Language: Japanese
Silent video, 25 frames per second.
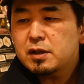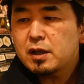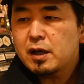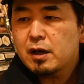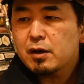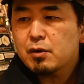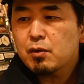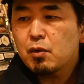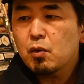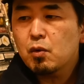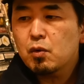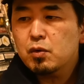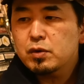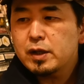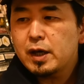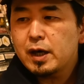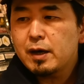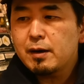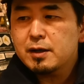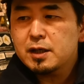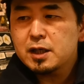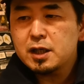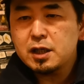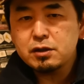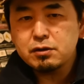てここ
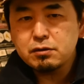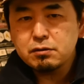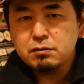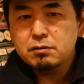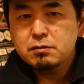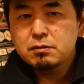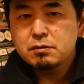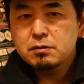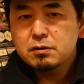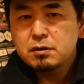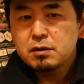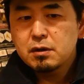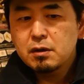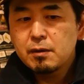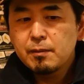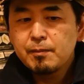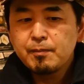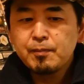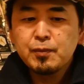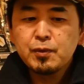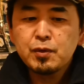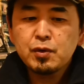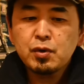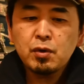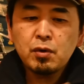で切る
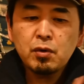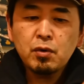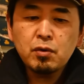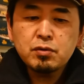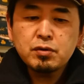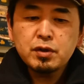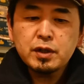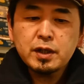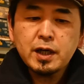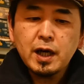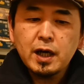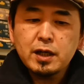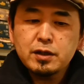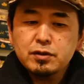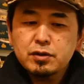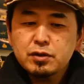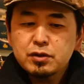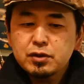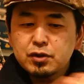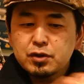それを繰り返す